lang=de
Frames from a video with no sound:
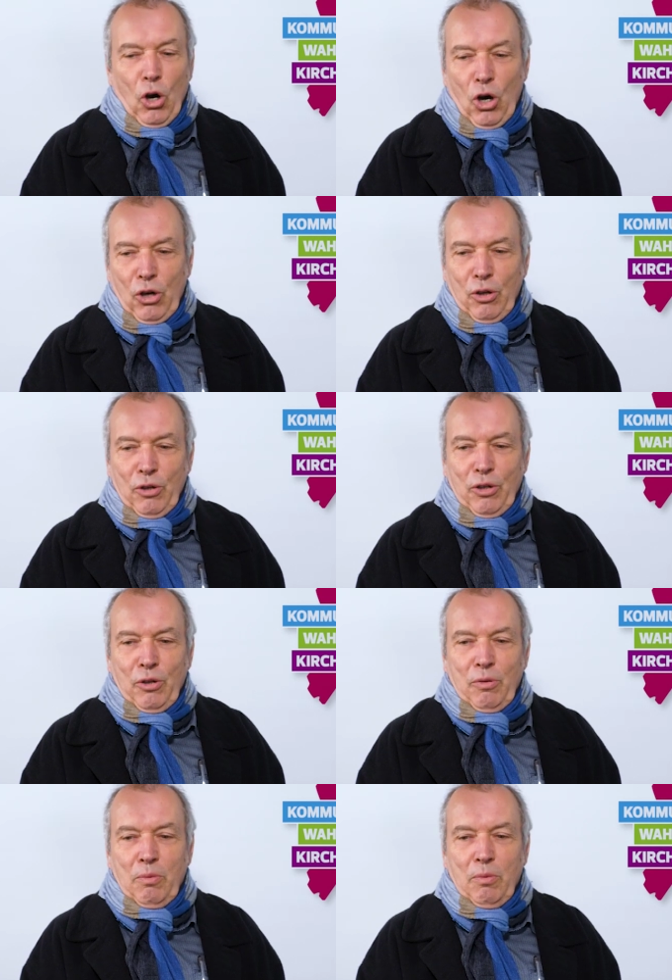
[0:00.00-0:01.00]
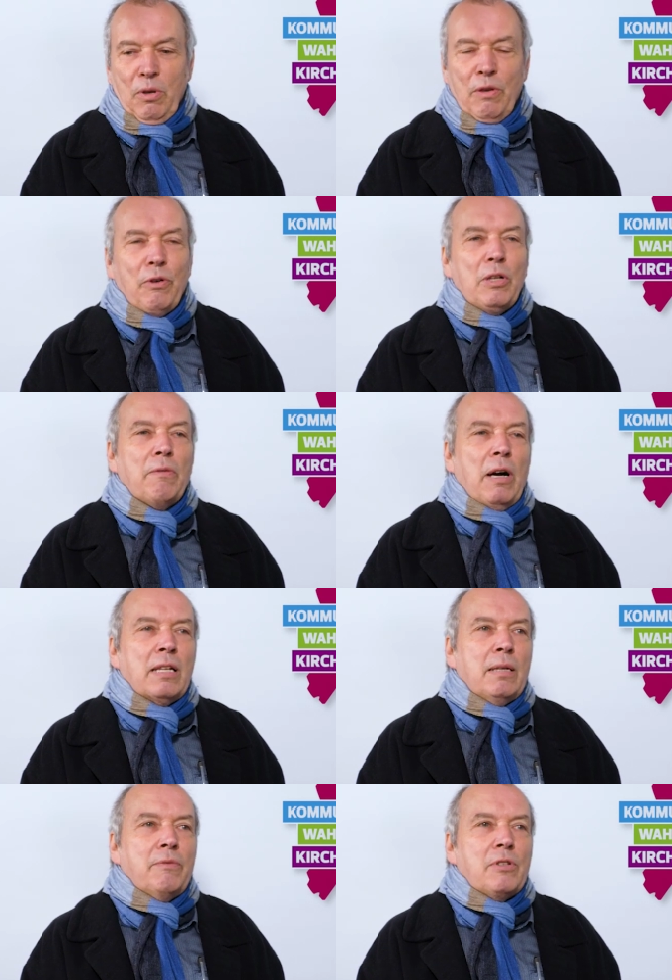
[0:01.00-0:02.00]
Och, äh, ich finde
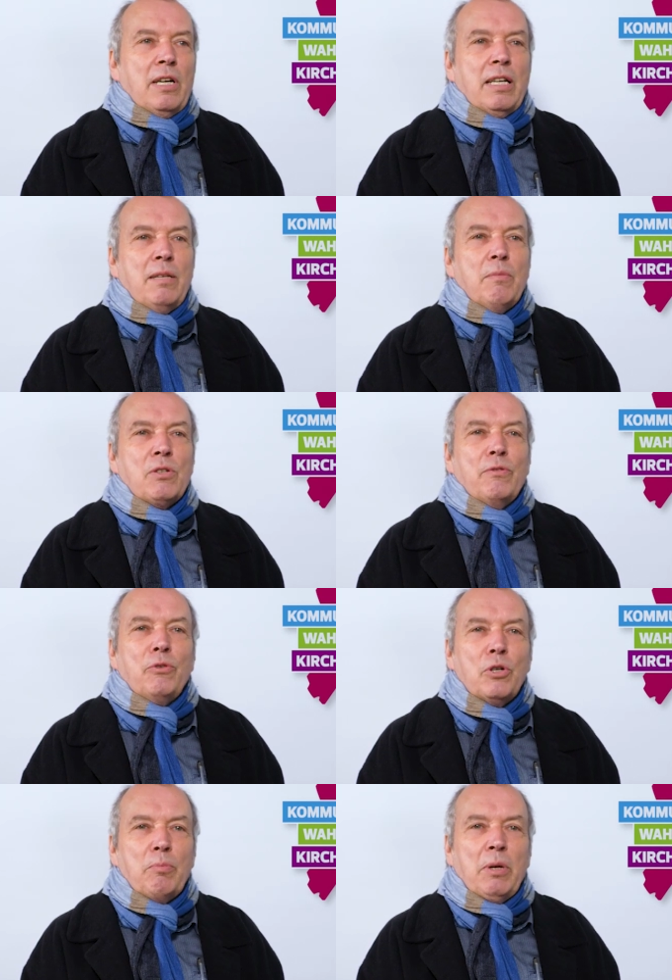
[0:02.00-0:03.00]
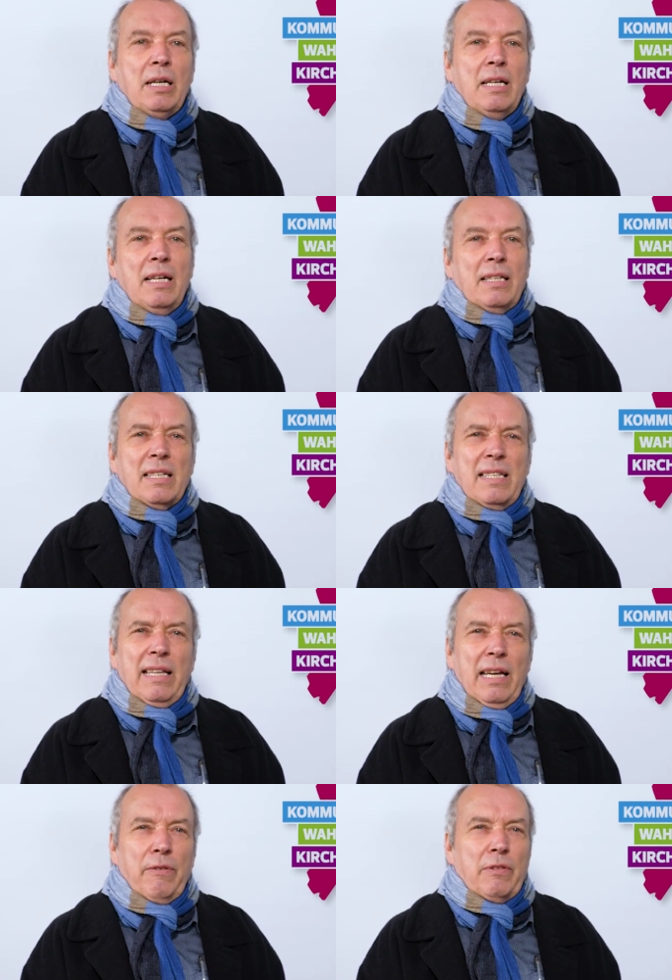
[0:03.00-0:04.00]
Wahlkampfzeiten immer so furchtbar. Das
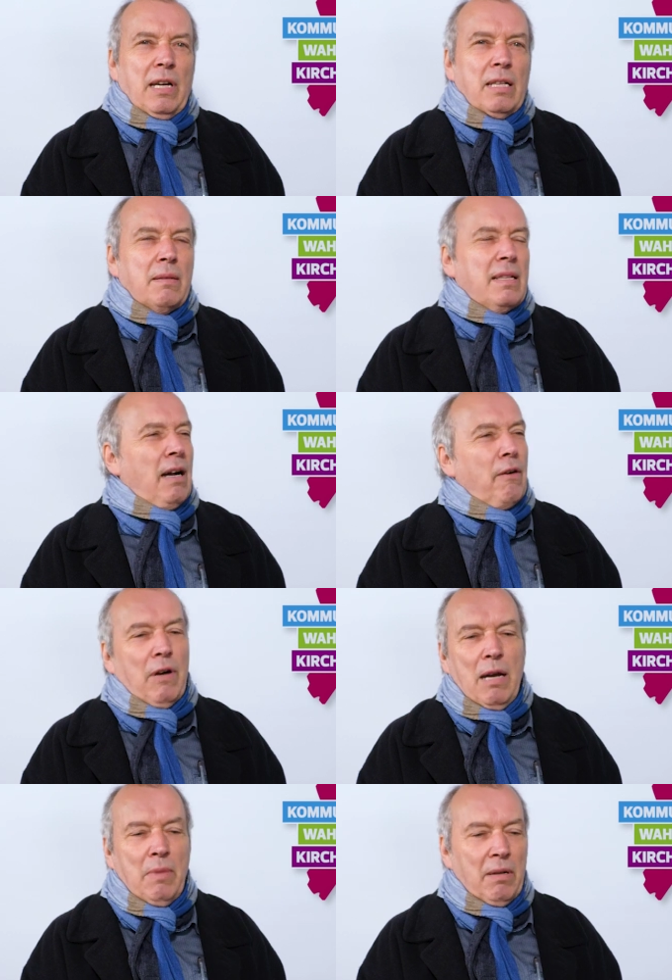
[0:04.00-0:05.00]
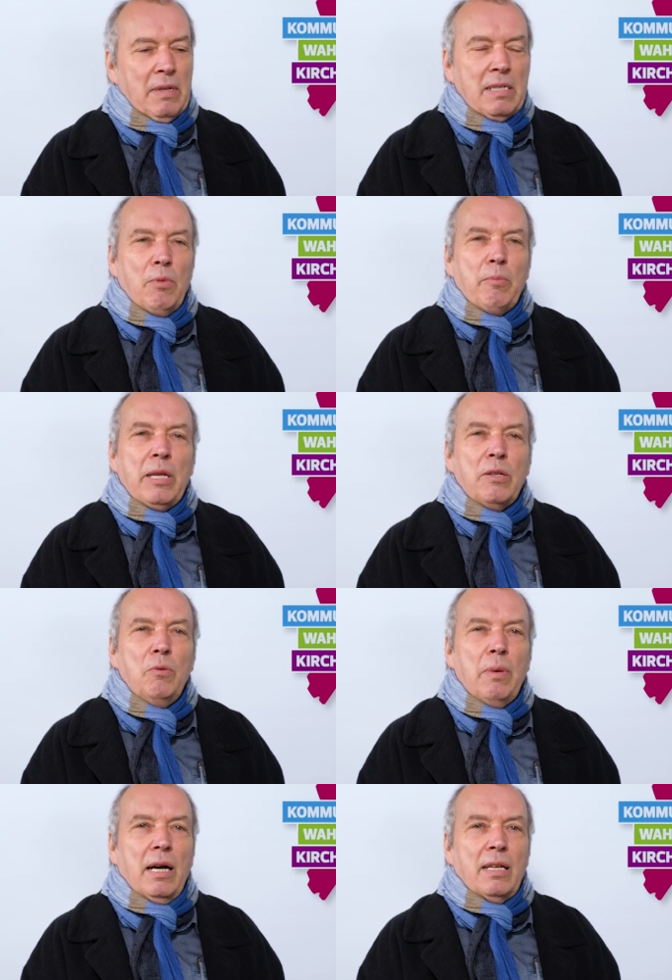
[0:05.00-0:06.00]
nervt. Da hat auf einmal, was im Moment
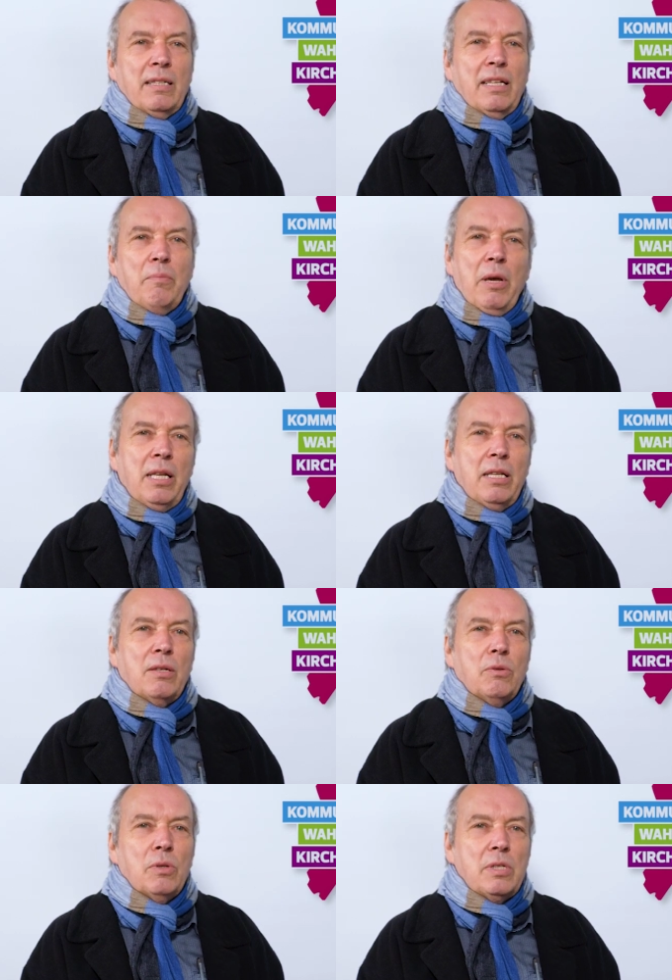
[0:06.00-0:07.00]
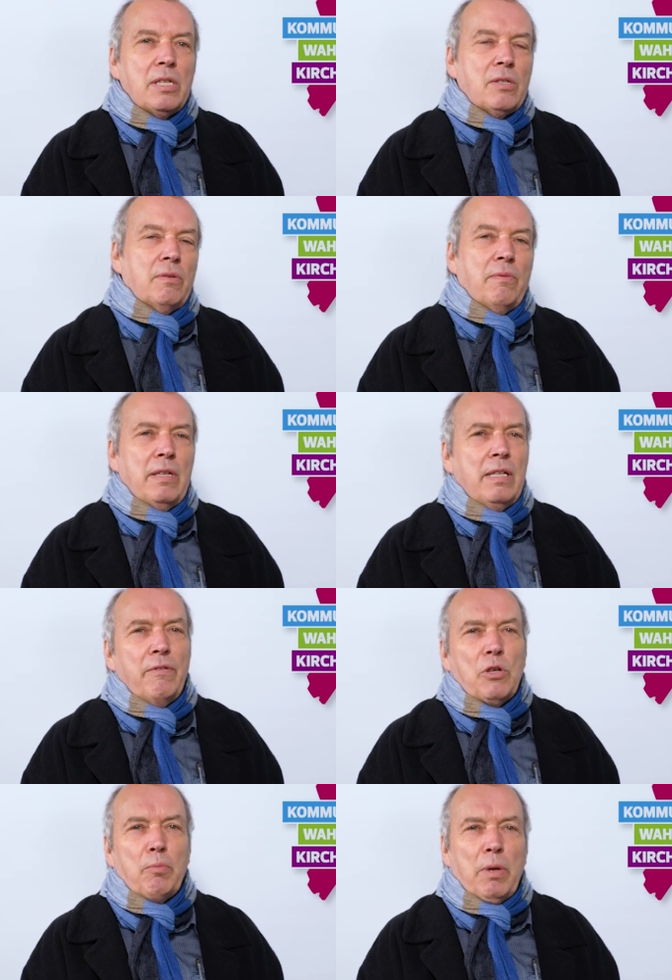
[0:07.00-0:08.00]
überall in den Medien los ist und welche
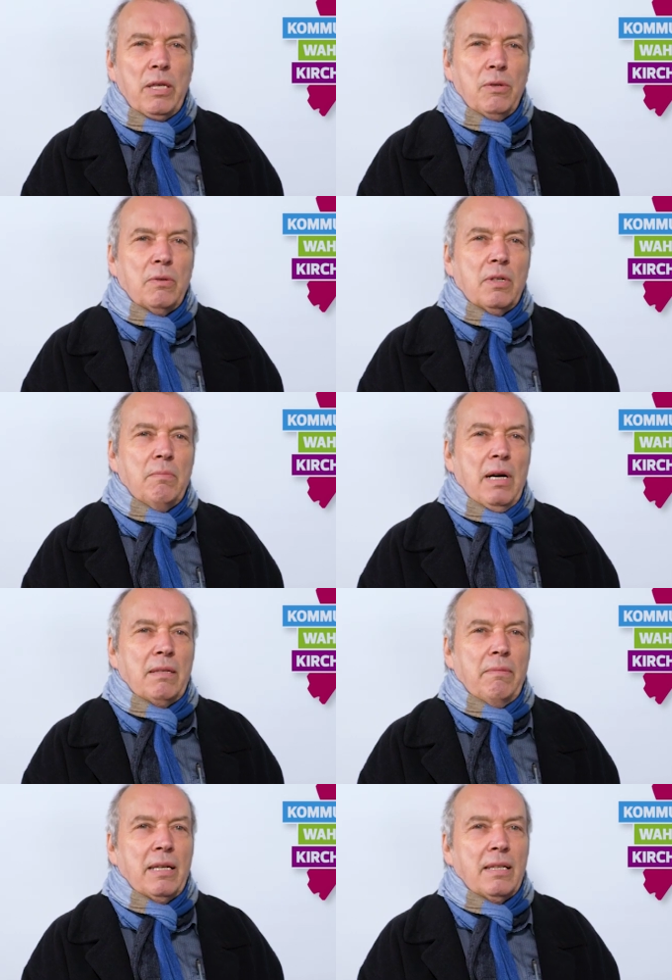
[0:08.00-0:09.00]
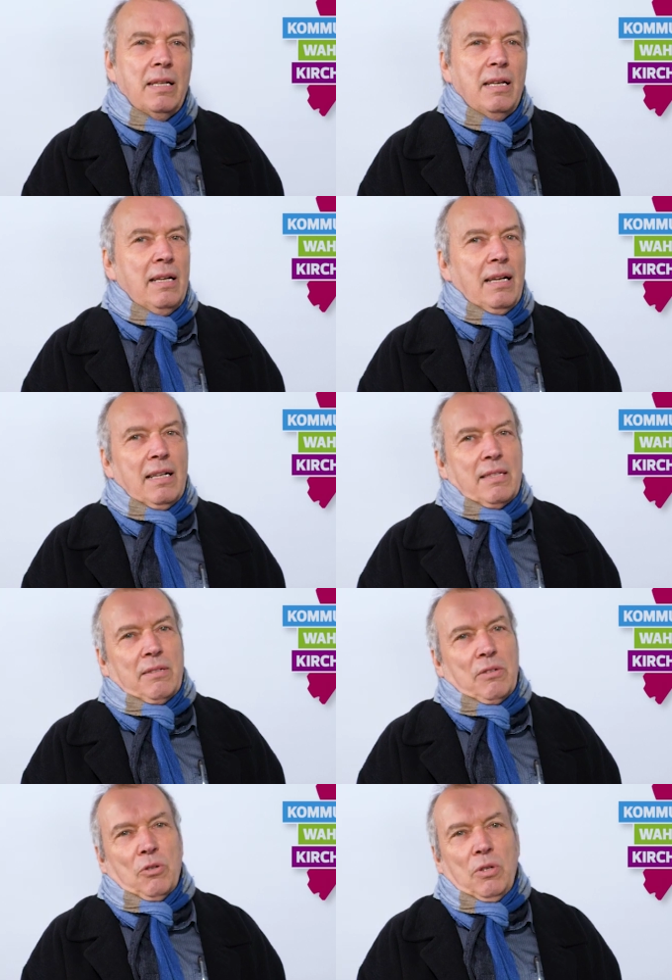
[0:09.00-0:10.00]
Versprechungen gemacht werden. Also
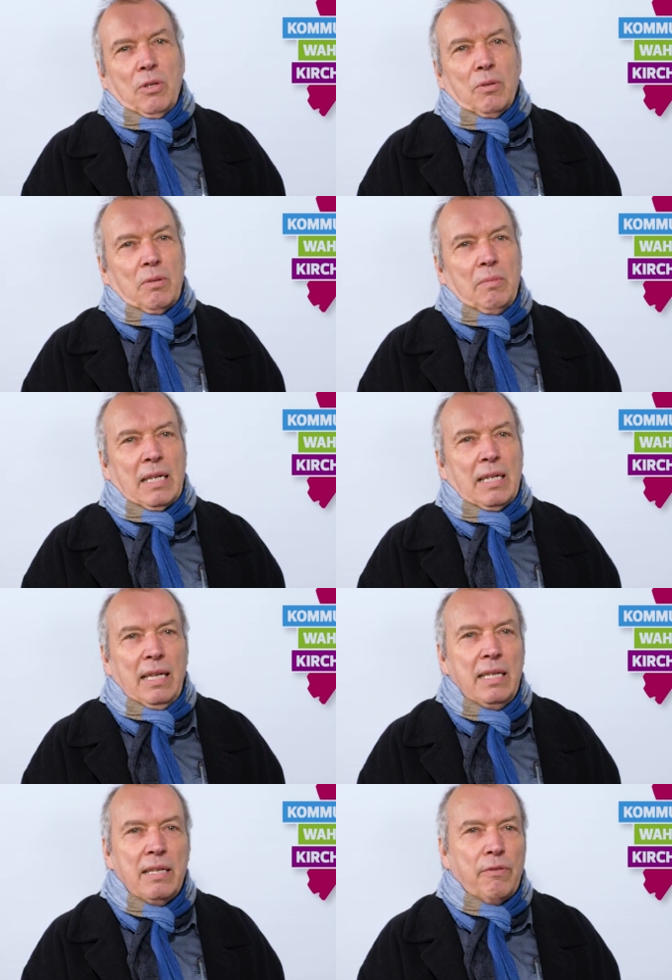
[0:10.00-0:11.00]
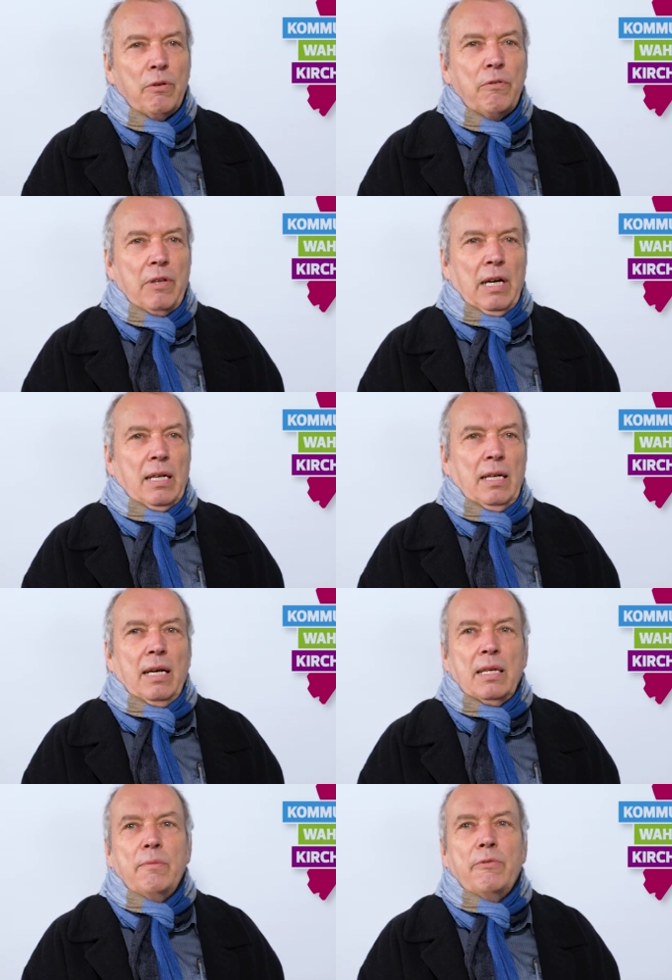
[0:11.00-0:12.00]
Entschuldigung, man kann nicht fünf Jahre
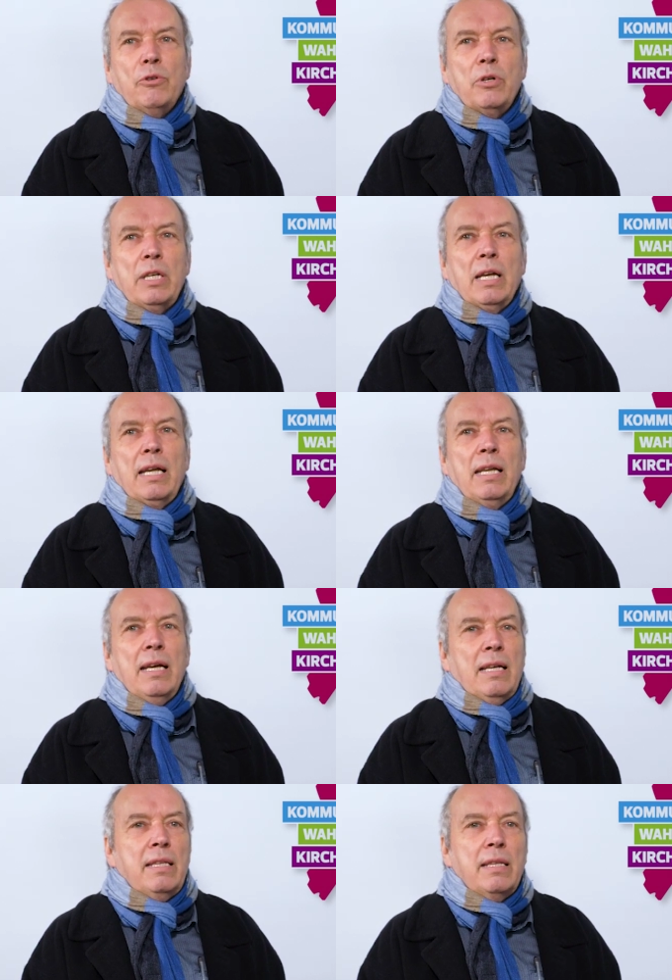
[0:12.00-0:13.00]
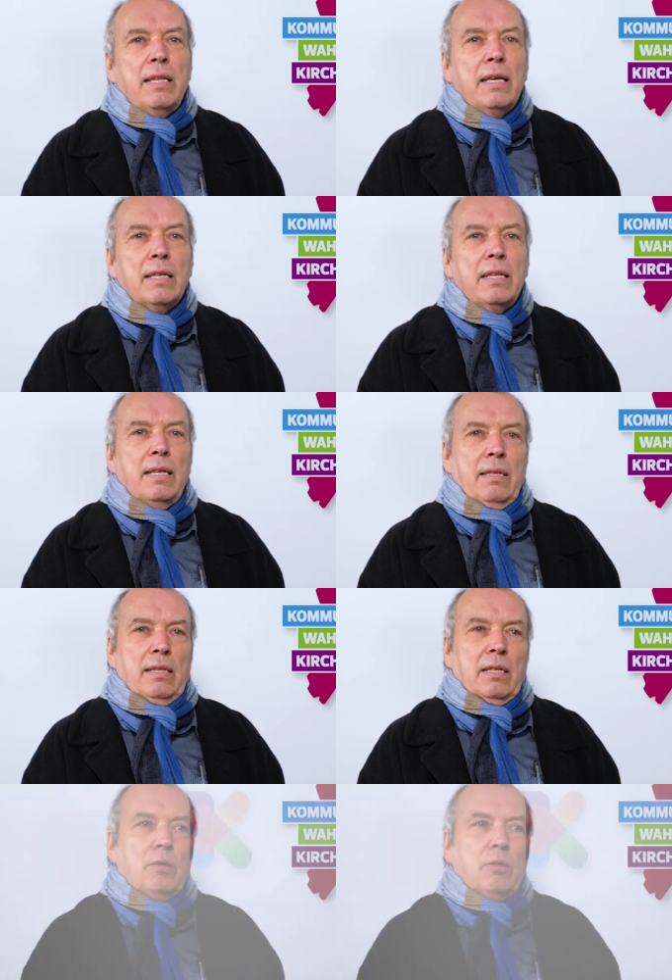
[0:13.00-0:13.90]
lang im Vorhinein die Dinge, die in der